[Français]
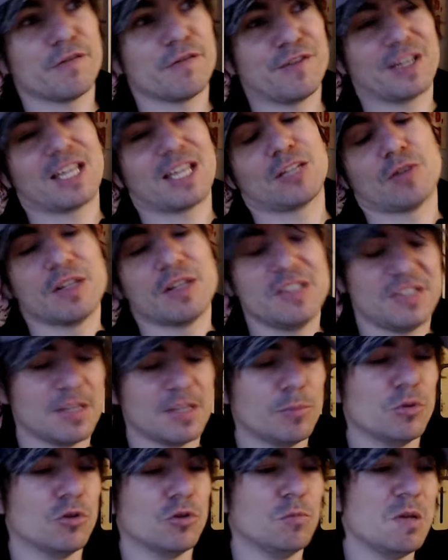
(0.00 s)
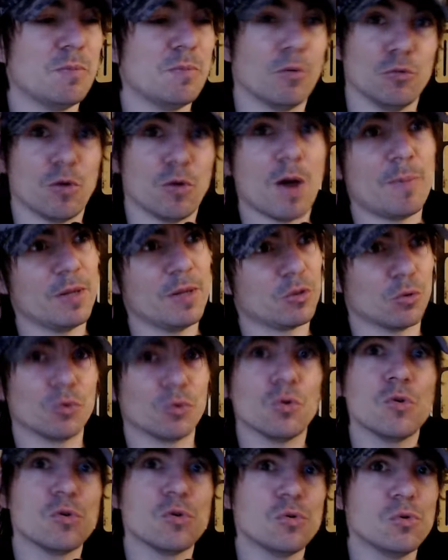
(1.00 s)
fin 90, début 2000, pour nous rappeler que
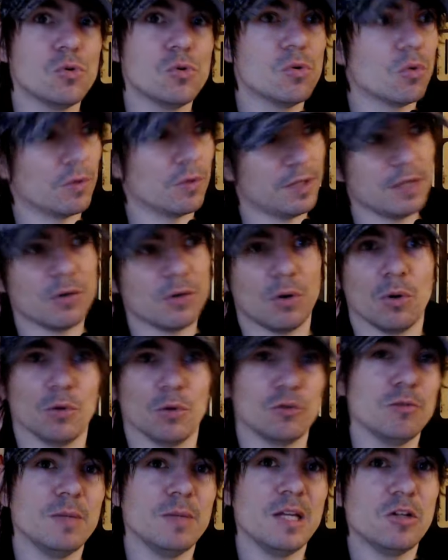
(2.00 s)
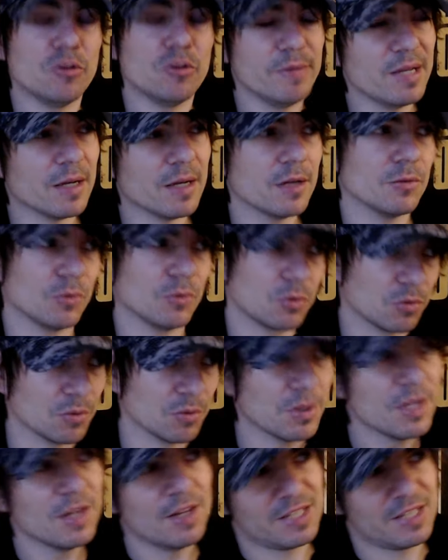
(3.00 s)
coucou, on est en 2000, 2001, donc
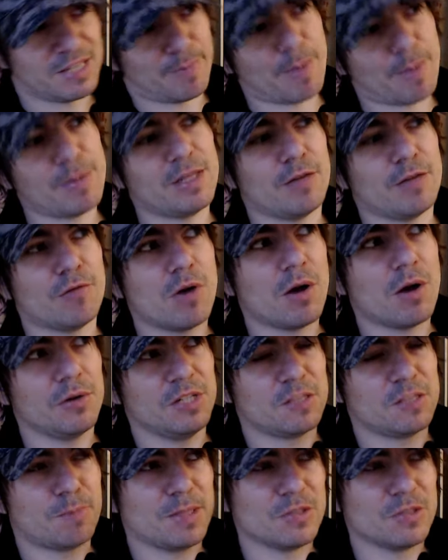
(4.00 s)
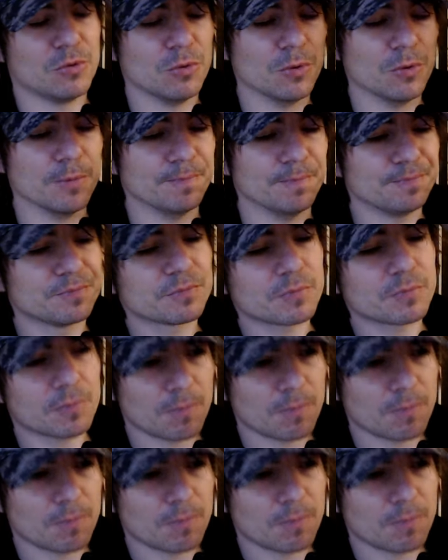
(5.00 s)
euh, ça permet d'avoir une espèce de